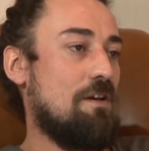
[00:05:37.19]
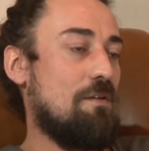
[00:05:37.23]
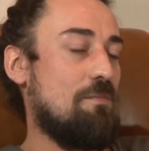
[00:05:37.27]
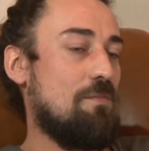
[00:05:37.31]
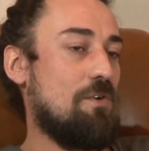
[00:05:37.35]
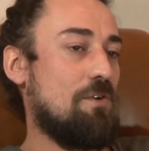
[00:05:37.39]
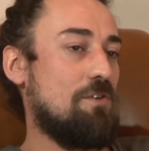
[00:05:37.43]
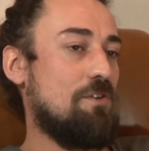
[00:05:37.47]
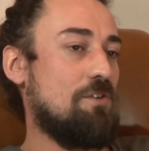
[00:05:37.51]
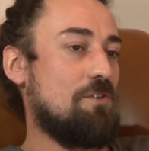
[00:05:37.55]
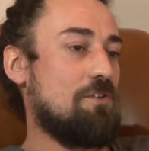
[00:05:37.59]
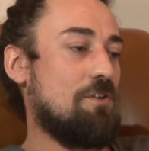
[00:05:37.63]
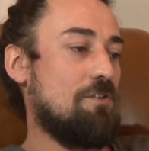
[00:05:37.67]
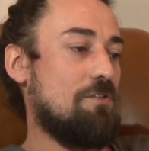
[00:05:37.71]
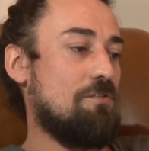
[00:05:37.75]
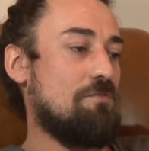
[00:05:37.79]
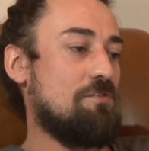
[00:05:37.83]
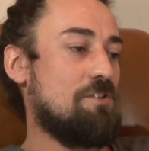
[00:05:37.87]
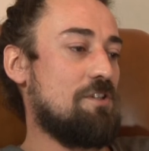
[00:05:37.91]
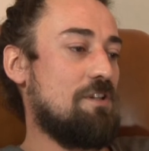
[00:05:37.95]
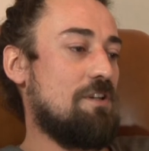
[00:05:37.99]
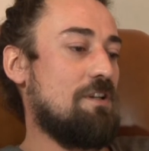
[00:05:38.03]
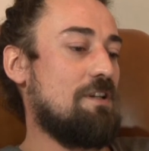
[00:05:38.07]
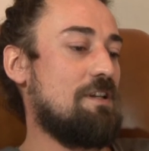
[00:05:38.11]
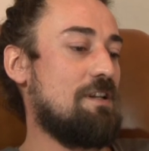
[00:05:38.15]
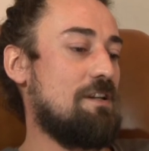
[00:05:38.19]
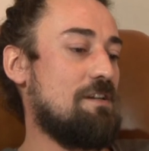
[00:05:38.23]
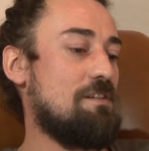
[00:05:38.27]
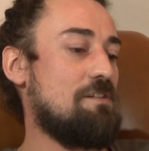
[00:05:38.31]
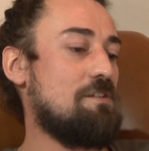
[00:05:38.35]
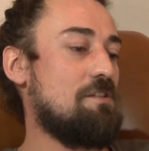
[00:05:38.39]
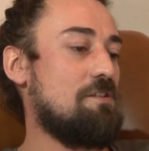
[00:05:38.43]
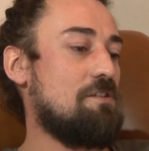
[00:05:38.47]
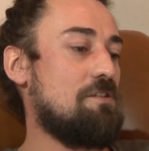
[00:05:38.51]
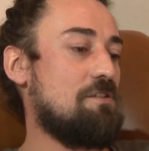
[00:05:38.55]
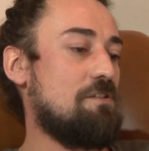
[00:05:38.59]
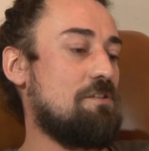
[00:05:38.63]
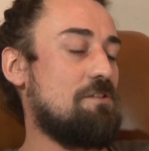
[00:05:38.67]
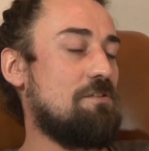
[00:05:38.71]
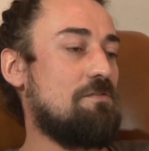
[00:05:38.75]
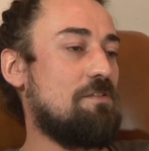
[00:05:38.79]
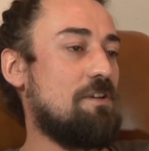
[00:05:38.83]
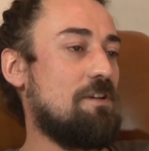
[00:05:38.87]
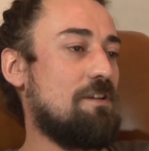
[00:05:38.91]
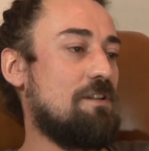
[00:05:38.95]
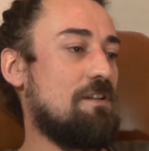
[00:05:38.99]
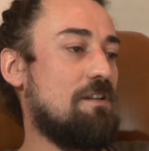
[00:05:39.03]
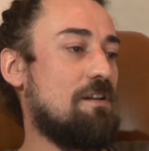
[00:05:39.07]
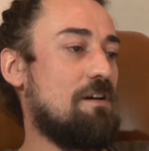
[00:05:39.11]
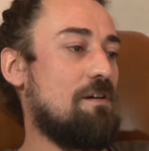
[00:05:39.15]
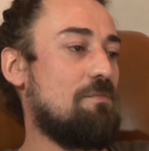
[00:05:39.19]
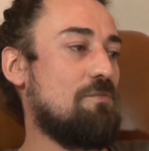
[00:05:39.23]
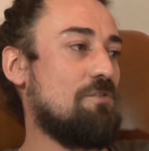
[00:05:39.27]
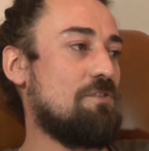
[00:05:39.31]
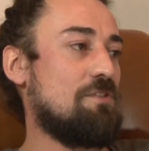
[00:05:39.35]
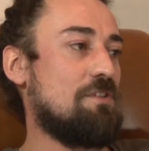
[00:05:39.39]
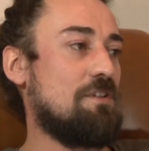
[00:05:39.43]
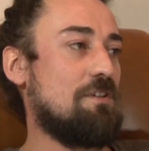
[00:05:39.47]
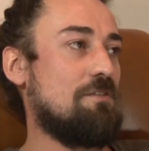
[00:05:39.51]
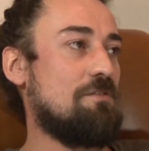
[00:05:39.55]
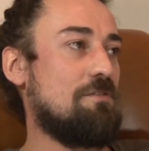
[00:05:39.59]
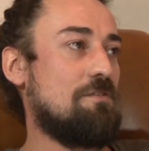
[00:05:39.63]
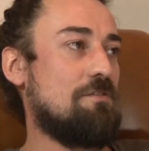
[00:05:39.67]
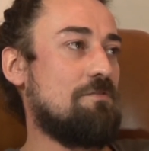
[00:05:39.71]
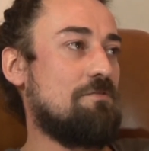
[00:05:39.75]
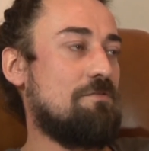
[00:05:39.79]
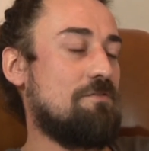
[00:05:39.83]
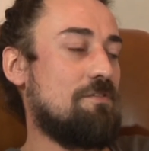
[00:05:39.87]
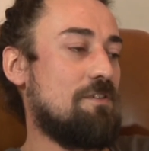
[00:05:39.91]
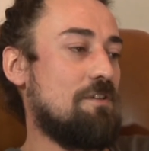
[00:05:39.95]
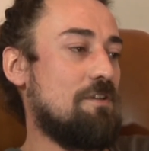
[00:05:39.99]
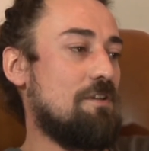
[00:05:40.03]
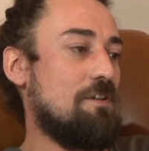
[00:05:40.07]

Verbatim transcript: monitorów, czyli kręcić dźwięk dla muzyków.